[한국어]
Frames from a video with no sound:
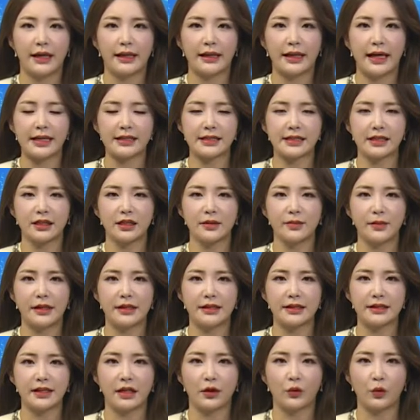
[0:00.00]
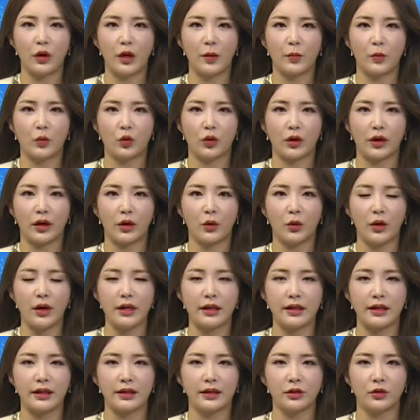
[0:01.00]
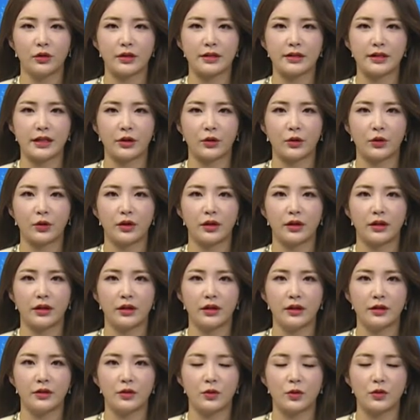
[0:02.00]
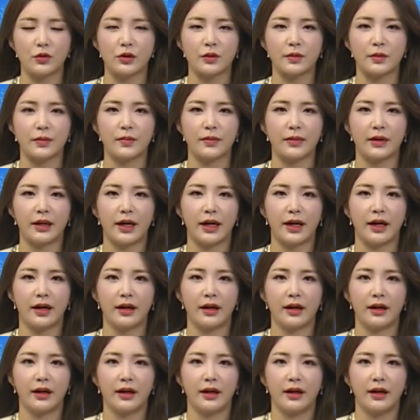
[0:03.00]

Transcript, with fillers: 다시금 일상회복의 활기를 되찾고 있는 요즘입니다.